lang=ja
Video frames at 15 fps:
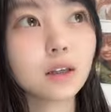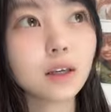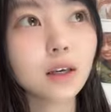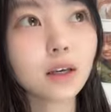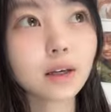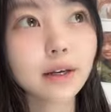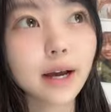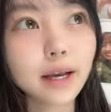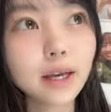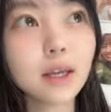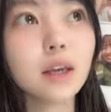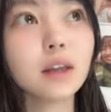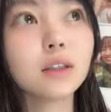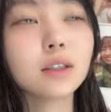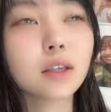1
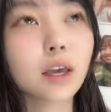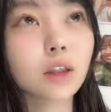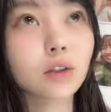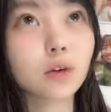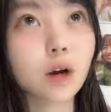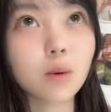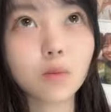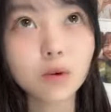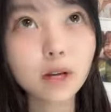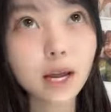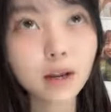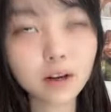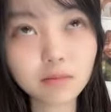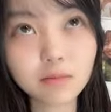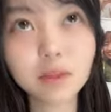回チケットがもら
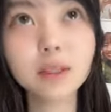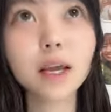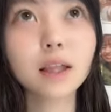えるみた